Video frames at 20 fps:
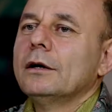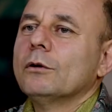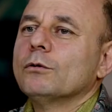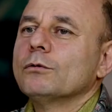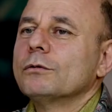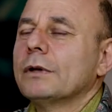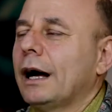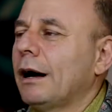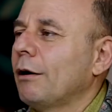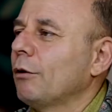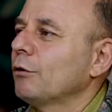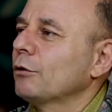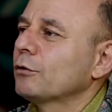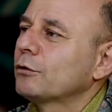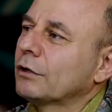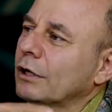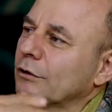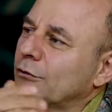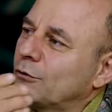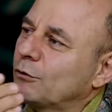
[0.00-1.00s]
und auch
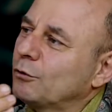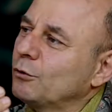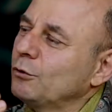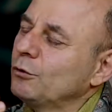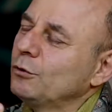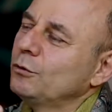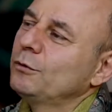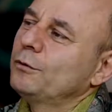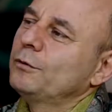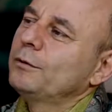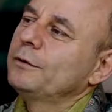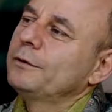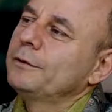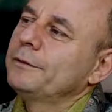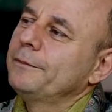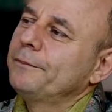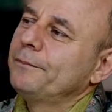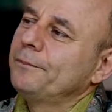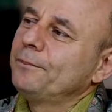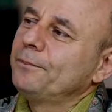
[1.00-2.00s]
dazu
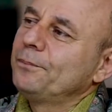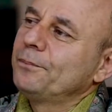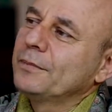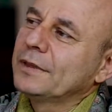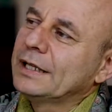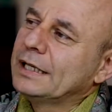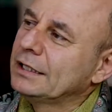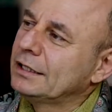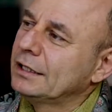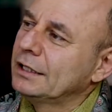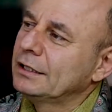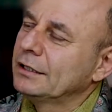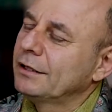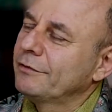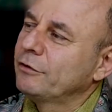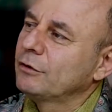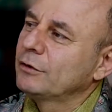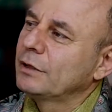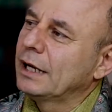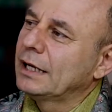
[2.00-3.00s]
ähm, Gedichte
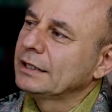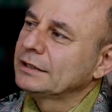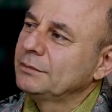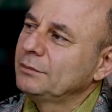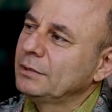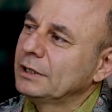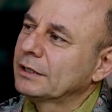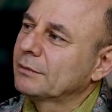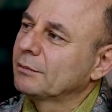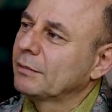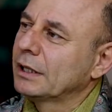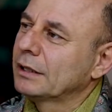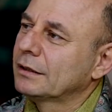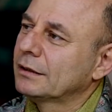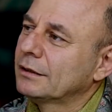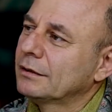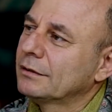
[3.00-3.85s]
von Nasim Hikmet.